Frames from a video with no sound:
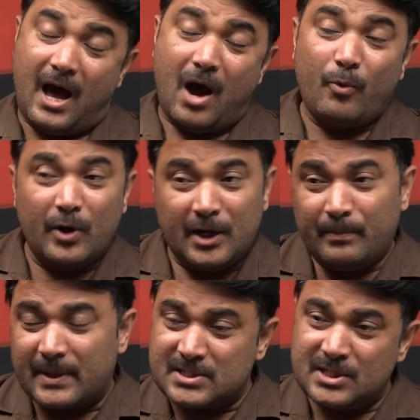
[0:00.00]
ఆ ఓటింగ్
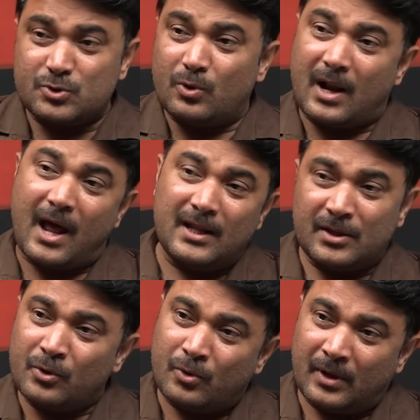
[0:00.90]
పర్సంటేజ్ కూడా
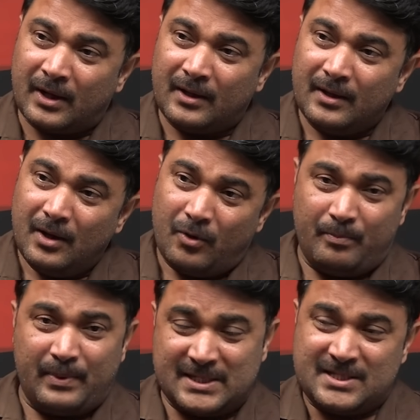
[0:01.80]
రాలేదనుకోండి
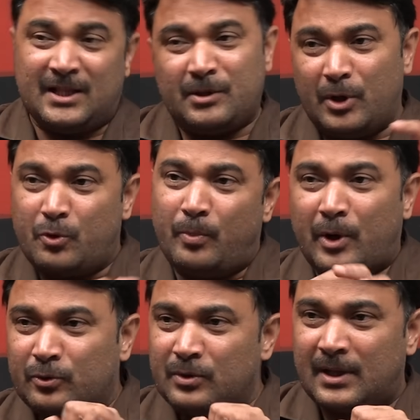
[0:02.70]
బ్రెజర్ అంతా ఎక్కువ
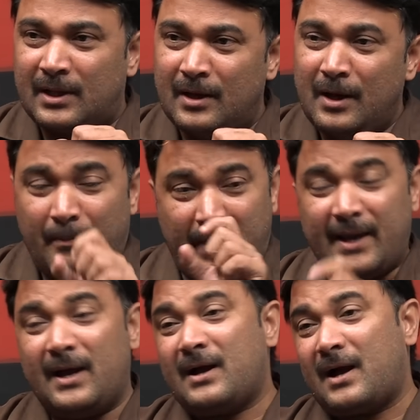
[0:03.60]
పడుతుంది కదా
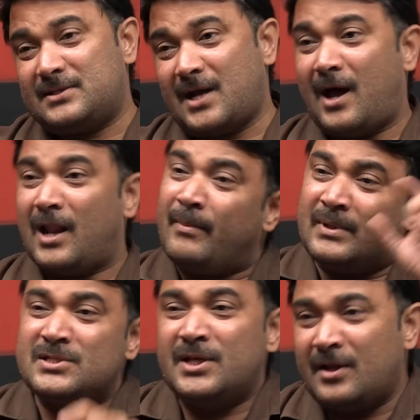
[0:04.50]
పైగా
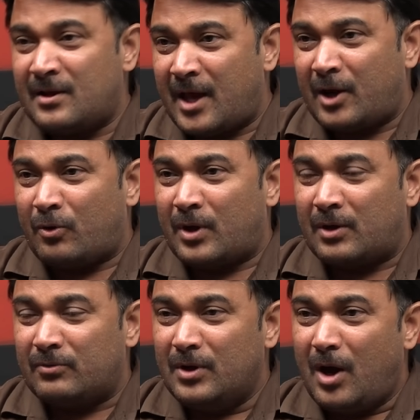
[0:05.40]
చాలామంది సీనియర్ నాయకులు
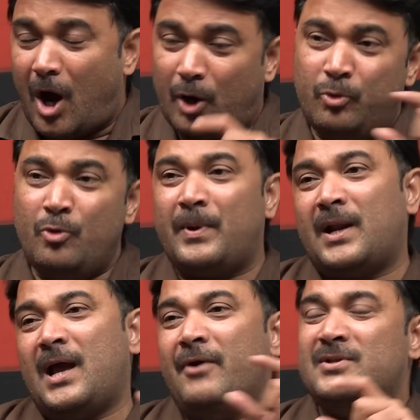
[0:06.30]
ఉన్నారు అనుభవం
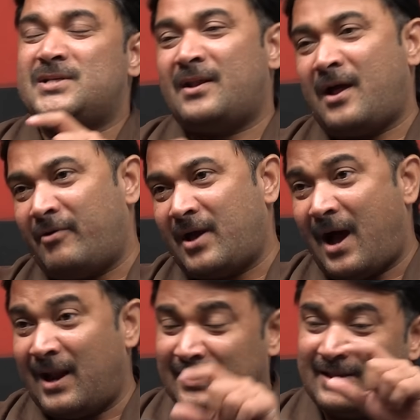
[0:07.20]
పరంగా ఇవి చిన్న ఆవిడ
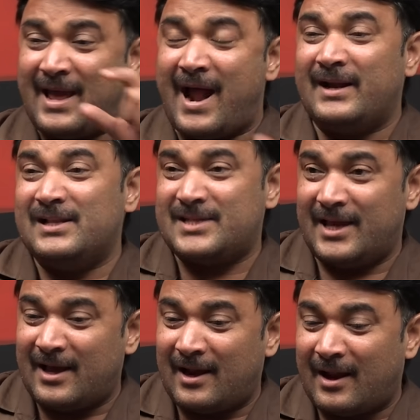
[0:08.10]
వాళ్ళందరినీ హ్యాండిల్
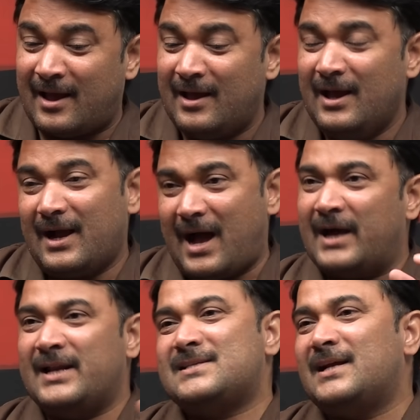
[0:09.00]
చేయగలరా
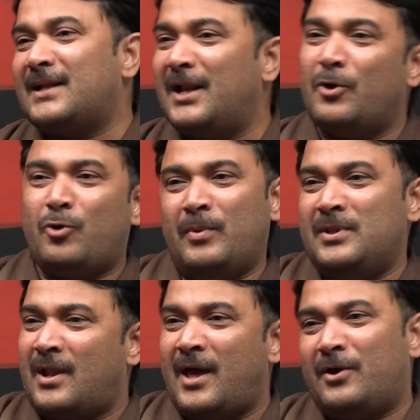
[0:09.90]
కాంగ్రెస్ అంటేనే ఎక్కువ
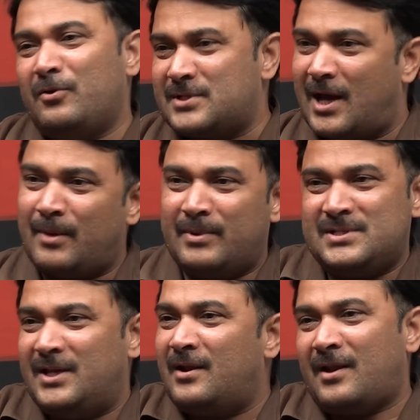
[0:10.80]
మంది నాయకులు చాలామంది
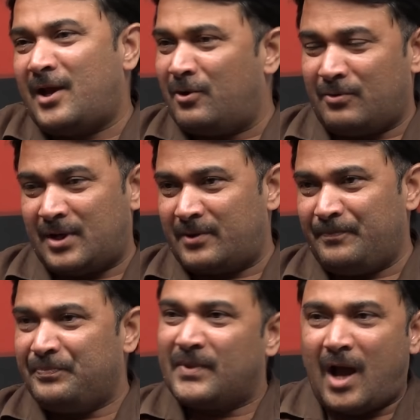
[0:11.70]
సీనియర్ నాయకులు ఉంటారు
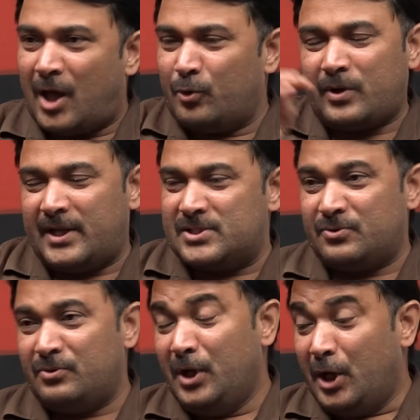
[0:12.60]
అదొక
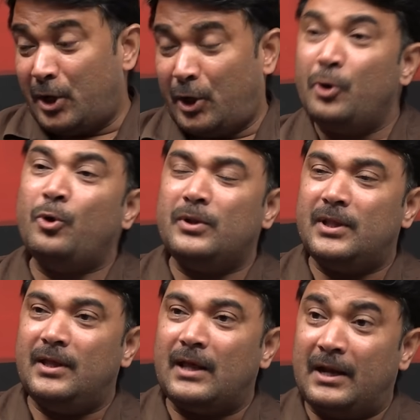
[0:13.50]
రీజను
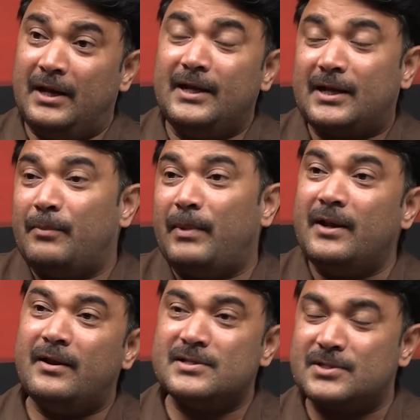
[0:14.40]
రెండోది అన్నిటికన్నా
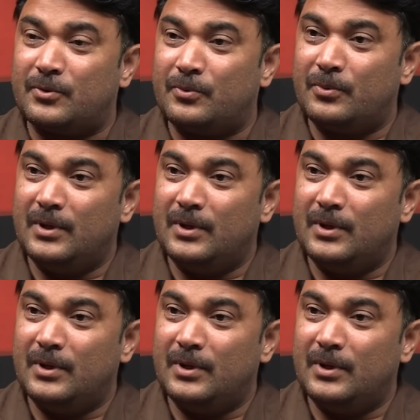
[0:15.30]
మెయిన్ రీజను